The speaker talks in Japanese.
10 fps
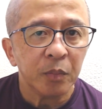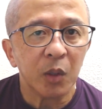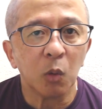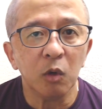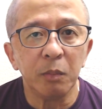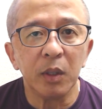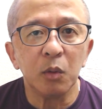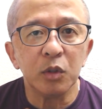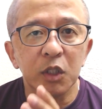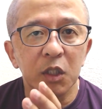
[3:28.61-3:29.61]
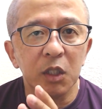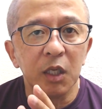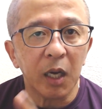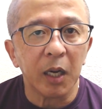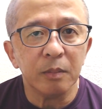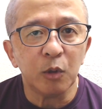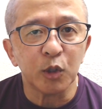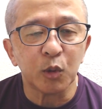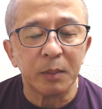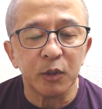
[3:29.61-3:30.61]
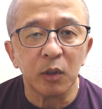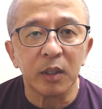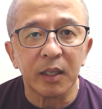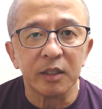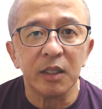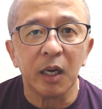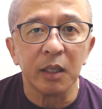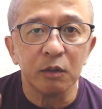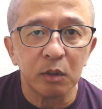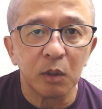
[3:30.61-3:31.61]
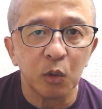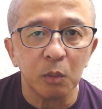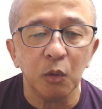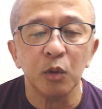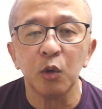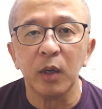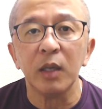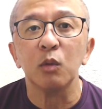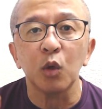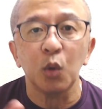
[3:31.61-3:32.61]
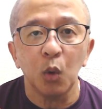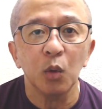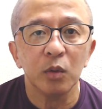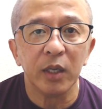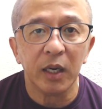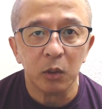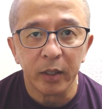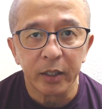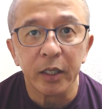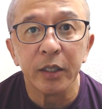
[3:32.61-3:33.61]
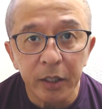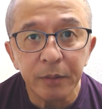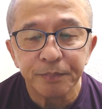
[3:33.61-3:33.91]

で、顧問弁護士が労使トラブルの解決に当たるってこともよくあることであるわけなんでね。